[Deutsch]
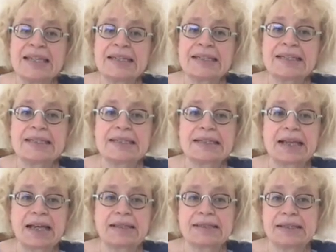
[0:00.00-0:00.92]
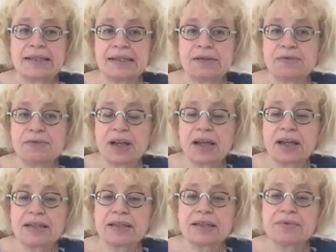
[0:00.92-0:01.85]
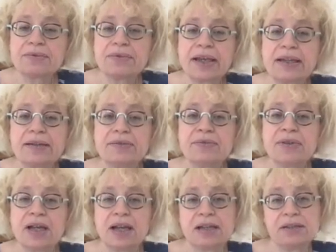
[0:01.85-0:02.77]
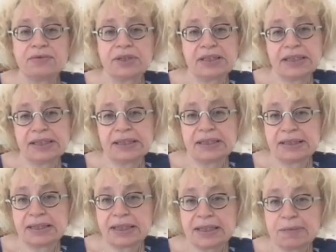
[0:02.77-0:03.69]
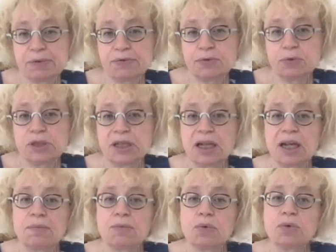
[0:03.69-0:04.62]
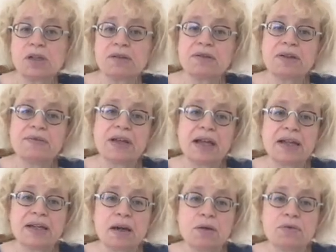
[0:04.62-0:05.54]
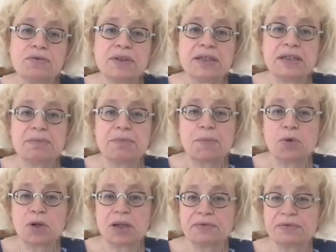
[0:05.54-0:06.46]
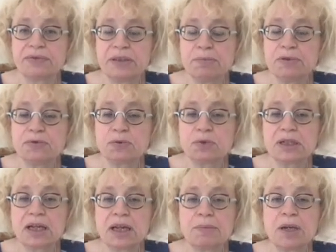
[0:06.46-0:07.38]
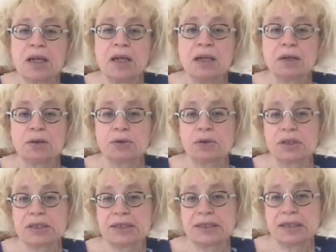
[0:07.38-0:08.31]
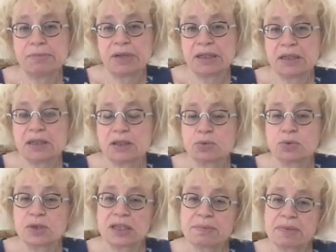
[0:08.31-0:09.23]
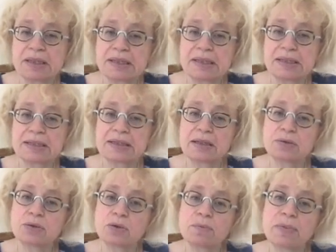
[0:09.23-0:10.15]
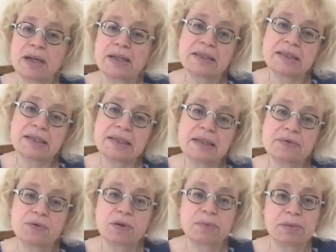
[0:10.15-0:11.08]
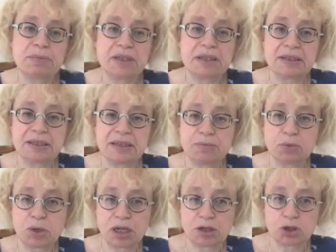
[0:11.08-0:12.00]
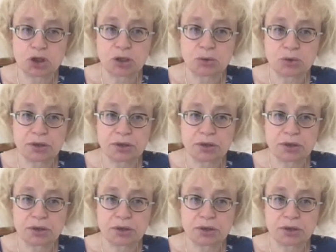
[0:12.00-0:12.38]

Das ist ganz hilfreich, wenn wir einen verdächtigen Tastbefund haben oder wenn wir einen auffälligen Mammografiebefund haben, gehört es immer dazu, dass man sich das auch nochmal in dieser Form der Bildgebung anschaut.